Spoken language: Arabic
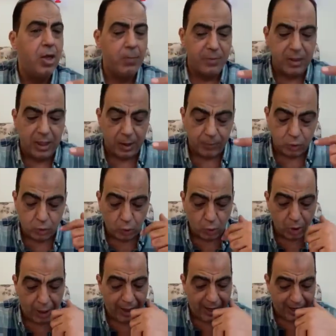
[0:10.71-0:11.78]
من
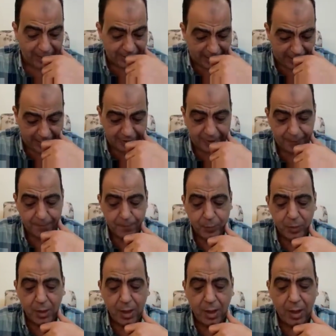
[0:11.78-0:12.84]
البطوله الثالثه.
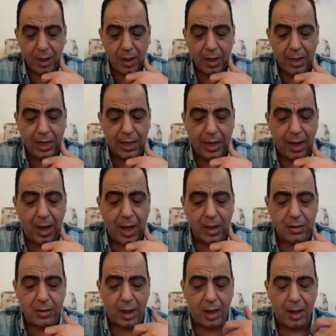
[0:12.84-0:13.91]

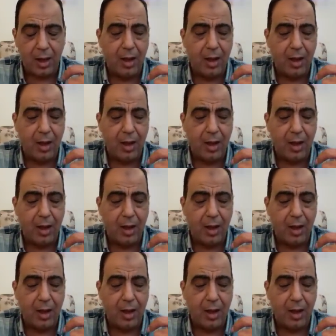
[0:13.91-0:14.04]
النهارده